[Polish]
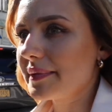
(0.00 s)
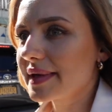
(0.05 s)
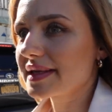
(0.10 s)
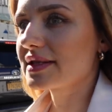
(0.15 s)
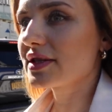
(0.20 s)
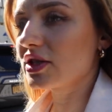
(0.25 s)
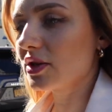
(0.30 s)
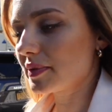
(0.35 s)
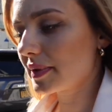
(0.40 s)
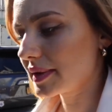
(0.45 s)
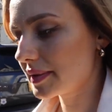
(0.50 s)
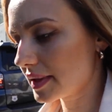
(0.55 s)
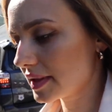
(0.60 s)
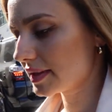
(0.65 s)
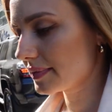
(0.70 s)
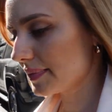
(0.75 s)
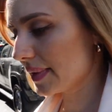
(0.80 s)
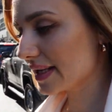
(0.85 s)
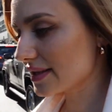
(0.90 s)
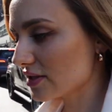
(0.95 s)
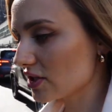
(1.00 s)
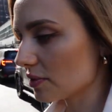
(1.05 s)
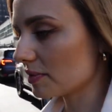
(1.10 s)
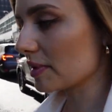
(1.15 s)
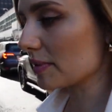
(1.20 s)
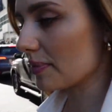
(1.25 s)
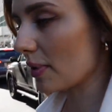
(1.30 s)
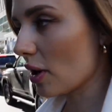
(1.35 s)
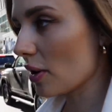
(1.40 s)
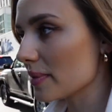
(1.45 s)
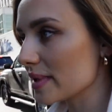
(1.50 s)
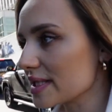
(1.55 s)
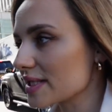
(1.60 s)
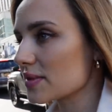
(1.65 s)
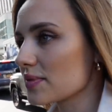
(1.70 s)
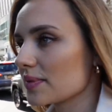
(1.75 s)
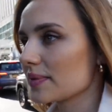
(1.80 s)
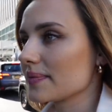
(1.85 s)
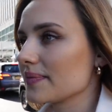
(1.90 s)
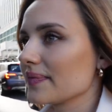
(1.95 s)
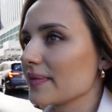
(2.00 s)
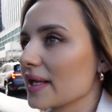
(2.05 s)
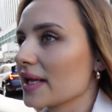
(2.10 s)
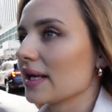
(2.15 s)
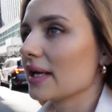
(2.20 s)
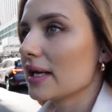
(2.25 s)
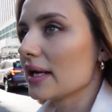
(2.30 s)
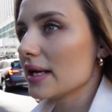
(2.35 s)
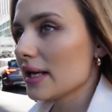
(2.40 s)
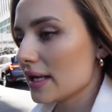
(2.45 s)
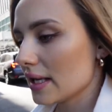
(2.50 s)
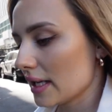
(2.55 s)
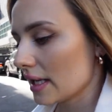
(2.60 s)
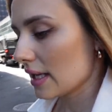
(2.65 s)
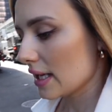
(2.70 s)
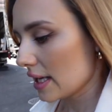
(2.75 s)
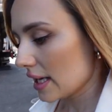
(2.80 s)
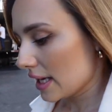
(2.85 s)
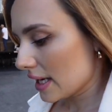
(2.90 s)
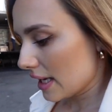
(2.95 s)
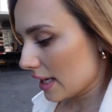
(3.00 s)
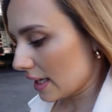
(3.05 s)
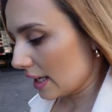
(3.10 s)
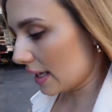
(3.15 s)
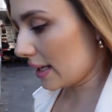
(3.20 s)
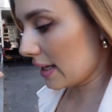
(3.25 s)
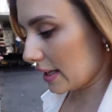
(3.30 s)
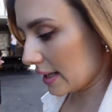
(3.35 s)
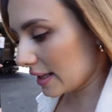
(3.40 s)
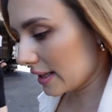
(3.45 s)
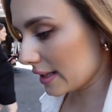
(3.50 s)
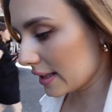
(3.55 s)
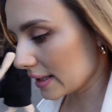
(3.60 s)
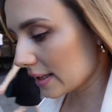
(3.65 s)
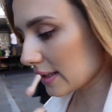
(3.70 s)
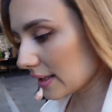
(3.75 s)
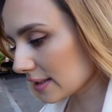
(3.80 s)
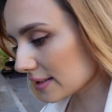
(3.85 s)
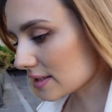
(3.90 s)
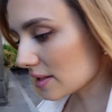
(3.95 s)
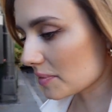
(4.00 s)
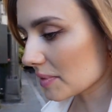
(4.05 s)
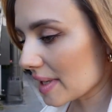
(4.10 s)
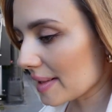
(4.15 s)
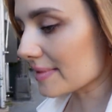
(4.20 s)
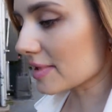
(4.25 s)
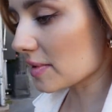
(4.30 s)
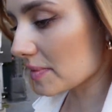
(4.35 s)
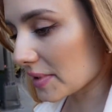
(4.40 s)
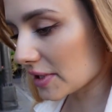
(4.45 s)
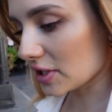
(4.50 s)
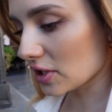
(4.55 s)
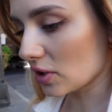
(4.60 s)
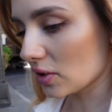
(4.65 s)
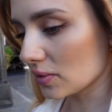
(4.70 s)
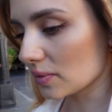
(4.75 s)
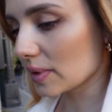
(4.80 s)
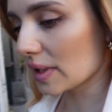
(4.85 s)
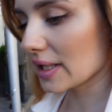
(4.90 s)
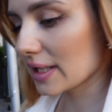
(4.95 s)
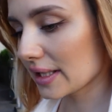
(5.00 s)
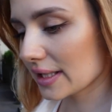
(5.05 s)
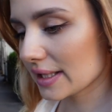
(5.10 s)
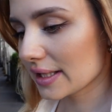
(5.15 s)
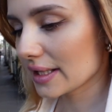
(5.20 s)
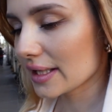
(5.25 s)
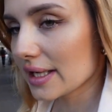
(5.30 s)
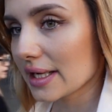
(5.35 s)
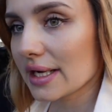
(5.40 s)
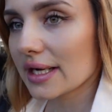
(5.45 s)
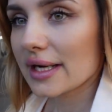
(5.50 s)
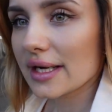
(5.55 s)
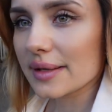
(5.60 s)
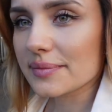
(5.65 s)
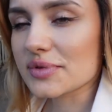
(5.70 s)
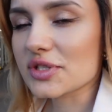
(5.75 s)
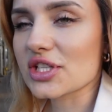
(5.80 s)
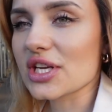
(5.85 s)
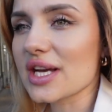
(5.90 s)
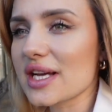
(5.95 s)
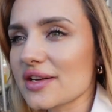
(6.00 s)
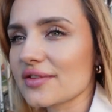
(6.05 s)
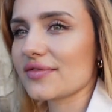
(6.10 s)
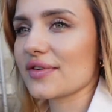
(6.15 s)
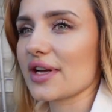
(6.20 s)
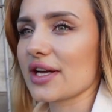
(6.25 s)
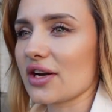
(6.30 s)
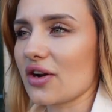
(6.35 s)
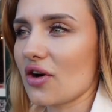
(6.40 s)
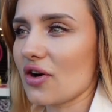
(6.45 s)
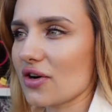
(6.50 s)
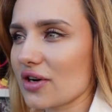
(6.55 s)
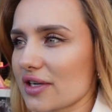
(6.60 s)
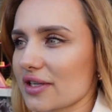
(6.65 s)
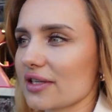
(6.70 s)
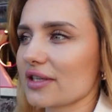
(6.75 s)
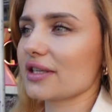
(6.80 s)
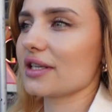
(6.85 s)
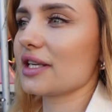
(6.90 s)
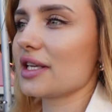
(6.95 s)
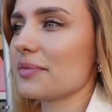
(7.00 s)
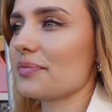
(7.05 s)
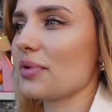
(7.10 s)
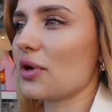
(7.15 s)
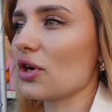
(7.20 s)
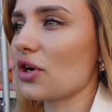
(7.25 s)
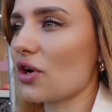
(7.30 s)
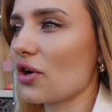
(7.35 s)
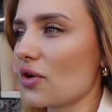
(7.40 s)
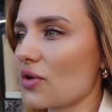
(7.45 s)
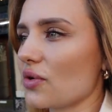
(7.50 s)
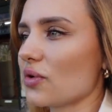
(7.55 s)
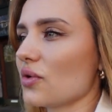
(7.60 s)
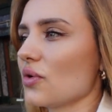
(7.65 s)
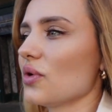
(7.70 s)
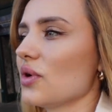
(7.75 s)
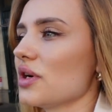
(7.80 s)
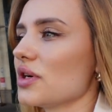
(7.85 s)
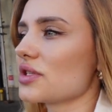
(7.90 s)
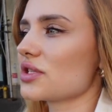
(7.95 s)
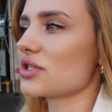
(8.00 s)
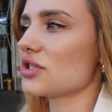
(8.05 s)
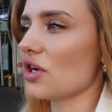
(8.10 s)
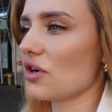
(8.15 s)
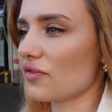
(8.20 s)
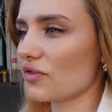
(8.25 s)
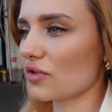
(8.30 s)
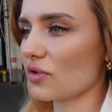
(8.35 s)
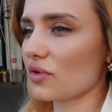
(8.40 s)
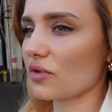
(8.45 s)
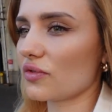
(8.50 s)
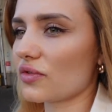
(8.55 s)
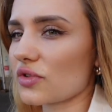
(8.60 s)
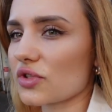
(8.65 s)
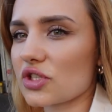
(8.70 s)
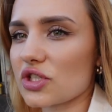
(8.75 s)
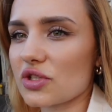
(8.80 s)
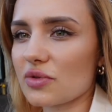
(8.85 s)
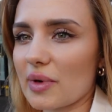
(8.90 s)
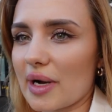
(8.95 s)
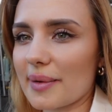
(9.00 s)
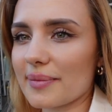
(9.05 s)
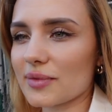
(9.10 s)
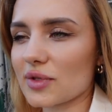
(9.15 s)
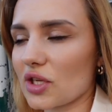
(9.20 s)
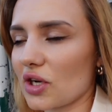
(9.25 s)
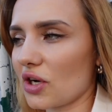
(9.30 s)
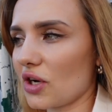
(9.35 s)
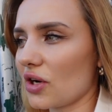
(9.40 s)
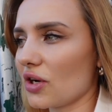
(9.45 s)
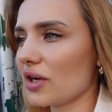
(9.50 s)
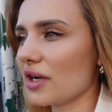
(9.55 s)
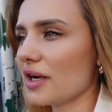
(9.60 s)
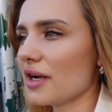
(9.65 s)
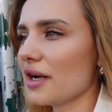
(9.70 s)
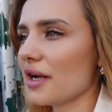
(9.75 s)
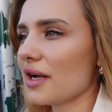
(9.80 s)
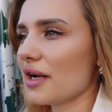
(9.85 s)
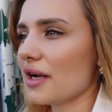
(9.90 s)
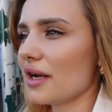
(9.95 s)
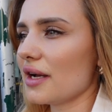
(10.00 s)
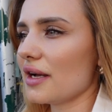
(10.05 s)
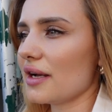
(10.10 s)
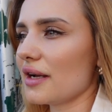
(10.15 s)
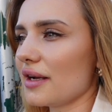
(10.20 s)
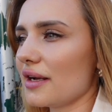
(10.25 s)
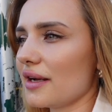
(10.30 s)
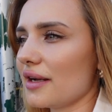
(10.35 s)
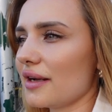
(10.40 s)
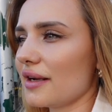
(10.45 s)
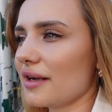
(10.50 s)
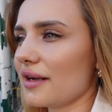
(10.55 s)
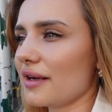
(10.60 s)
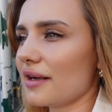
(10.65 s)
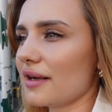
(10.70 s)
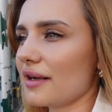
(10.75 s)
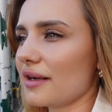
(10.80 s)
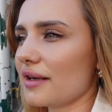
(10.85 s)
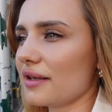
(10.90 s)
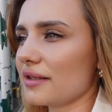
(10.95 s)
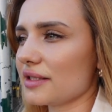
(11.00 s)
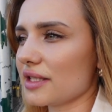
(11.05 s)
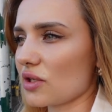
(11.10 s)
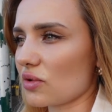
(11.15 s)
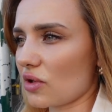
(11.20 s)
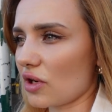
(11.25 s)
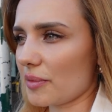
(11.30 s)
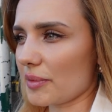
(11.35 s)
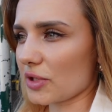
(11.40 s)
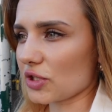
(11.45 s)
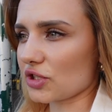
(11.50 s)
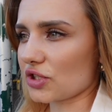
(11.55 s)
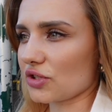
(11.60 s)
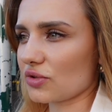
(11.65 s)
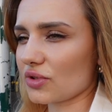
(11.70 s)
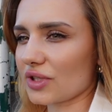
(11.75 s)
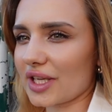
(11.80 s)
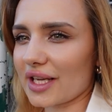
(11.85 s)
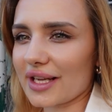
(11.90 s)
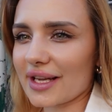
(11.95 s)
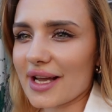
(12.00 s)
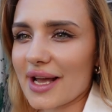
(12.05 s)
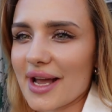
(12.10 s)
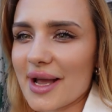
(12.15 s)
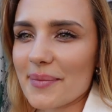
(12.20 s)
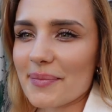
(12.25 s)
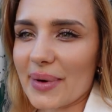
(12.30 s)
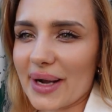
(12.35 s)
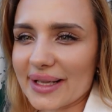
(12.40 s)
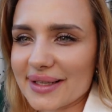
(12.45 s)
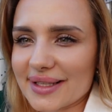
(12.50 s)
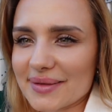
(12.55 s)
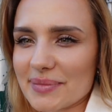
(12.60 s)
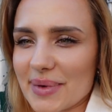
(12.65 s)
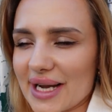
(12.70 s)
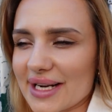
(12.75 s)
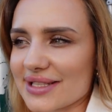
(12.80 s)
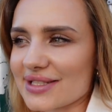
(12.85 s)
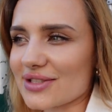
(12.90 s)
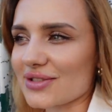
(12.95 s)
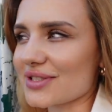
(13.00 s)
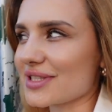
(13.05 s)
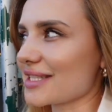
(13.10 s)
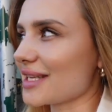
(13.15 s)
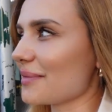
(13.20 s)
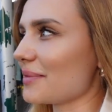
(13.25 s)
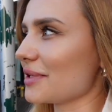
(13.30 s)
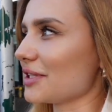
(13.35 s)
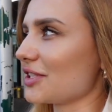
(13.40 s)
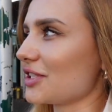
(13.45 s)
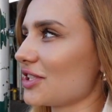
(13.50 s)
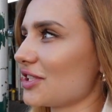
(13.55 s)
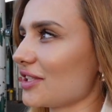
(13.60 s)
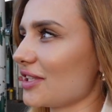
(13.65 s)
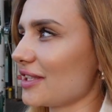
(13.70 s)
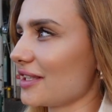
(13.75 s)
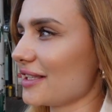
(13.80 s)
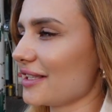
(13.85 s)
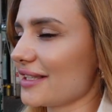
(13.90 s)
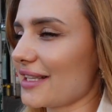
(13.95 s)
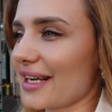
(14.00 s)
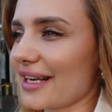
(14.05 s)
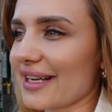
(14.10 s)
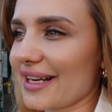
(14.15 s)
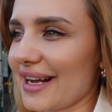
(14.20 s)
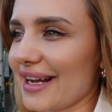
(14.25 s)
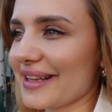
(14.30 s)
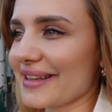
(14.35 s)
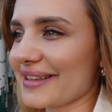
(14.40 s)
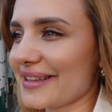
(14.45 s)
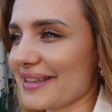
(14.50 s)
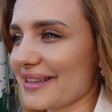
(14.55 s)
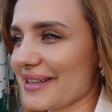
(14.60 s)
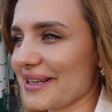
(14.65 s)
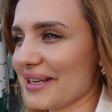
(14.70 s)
bardzo dobry, bardzo dobry pomysł. E, I zrobiłam sobie tą przerwę rok i po roku znowu wróciłam do e, nieruchomości. Tutaj pan bardzo chce być e, nagrany,